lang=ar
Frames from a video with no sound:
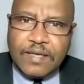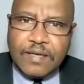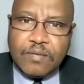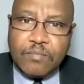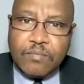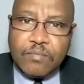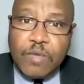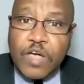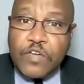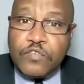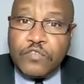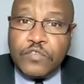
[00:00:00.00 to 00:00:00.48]

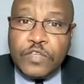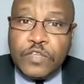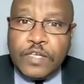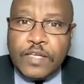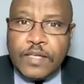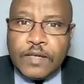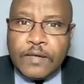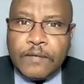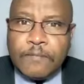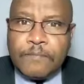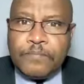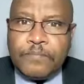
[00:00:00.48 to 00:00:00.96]
ما
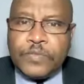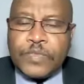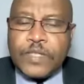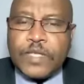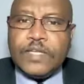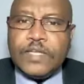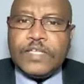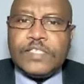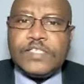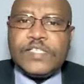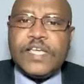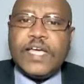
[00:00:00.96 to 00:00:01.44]
في
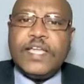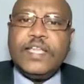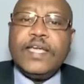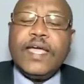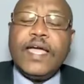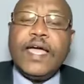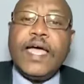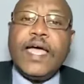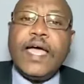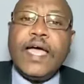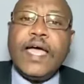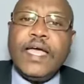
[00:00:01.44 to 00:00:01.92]

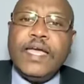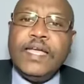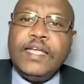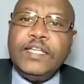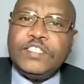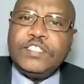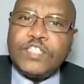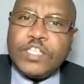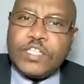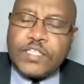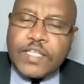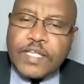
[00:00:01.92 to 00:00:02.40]
لذلك
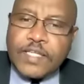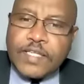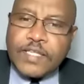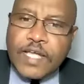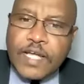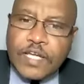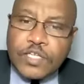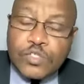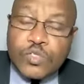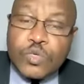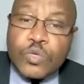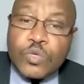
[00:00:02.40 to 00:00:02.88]
أنت
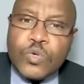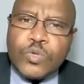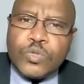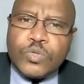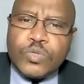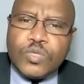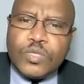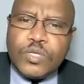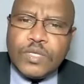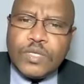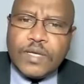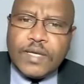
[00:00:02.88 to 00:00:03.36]
تضع
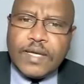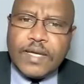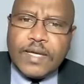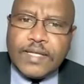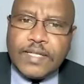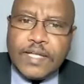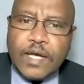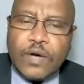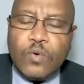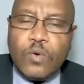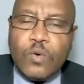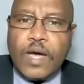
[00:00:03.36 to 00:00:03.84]
شروط
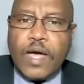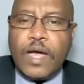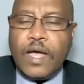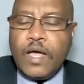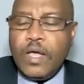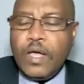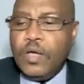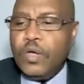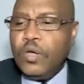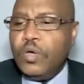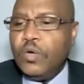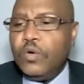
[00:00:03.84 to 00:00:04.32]

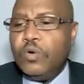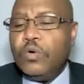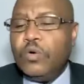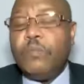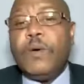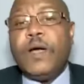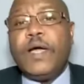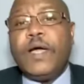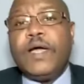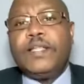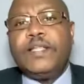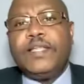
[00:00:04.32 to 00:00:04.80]
كدولة
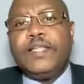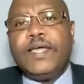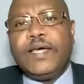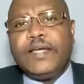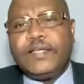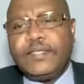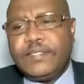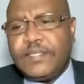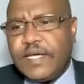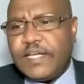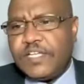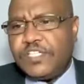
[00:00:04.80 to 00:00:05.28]
وبعد ذلك
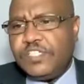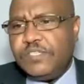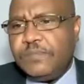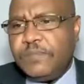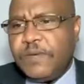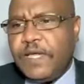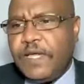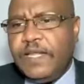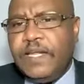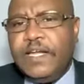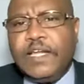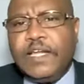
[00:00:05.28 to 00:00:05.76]
تقسم على انك